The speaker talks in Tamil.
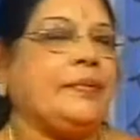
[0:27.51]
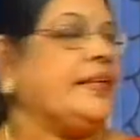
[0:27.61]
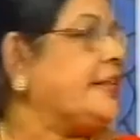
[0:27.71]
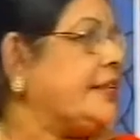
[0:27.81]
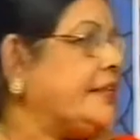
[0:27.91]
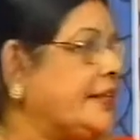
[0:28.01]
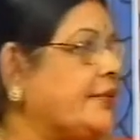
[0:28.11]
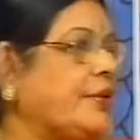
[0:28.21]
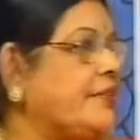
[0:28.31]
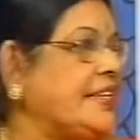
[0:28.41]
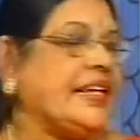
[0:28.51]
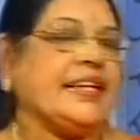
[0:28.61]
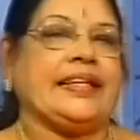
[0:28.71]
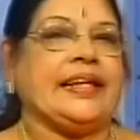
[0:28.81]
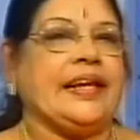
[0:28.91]
என்பது இந்த குறவஞ்சி
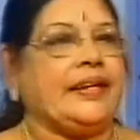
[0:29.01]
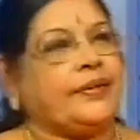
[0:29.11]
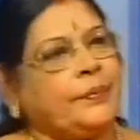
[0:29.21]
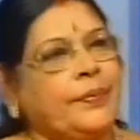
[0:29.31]
இலக்கியத்தில்